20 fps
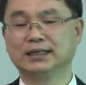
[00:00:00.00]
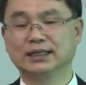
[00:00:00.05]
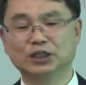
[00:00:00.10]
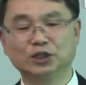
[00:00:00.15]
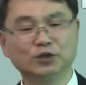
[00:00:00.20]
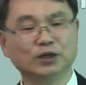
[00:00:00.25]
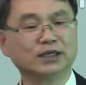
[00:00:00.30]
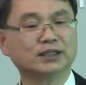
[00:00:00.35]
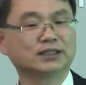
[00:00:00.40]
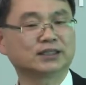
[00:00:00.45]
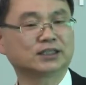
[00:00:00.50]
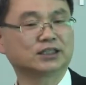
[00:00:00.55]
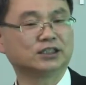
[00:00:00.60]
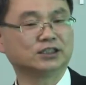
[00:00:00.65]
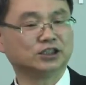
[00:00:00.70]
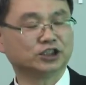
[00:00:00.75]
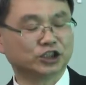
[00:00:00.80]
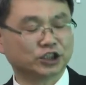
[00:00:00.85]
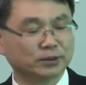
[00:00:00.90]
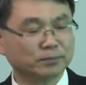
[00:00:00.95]
그
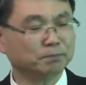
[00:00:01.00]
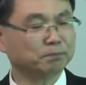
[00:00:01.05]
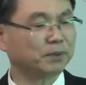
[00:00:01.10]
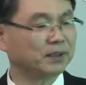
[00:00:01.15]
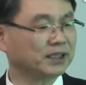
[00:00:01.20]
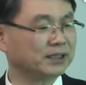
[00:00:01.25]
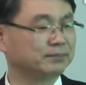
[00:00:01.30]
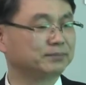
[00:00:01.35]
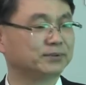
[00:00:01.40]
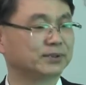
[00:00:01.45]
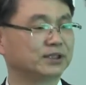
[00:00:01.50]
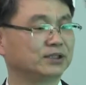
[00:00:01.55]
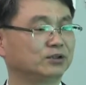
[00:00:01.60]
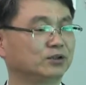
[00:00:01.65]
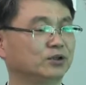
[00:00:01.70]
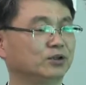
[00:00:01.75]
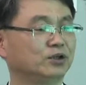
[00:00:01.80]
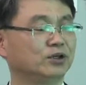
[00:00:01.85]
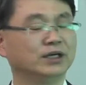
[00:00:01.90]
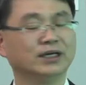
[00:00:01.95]
같은 심판의
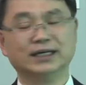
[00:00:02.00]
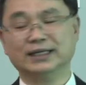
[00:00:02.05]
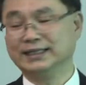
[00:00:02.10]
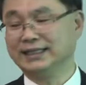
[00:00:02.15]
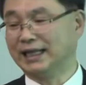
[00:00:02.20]
부활로